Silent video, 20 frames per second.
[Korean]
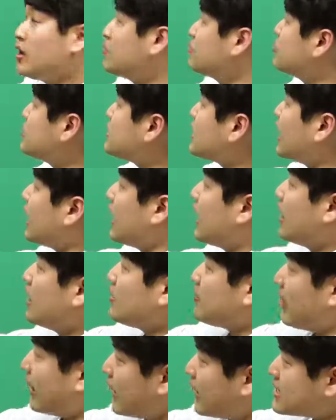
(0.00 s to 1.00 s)
문제가
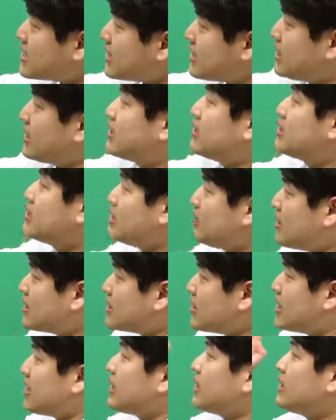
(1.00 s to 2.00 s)
100의 자리, 10의
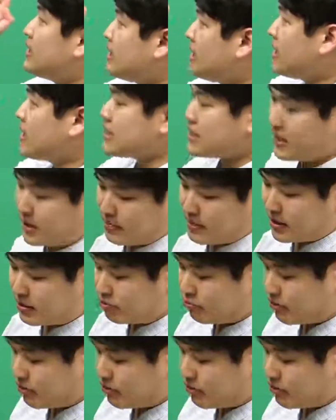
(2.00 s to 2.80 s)
자리, 1의 자리만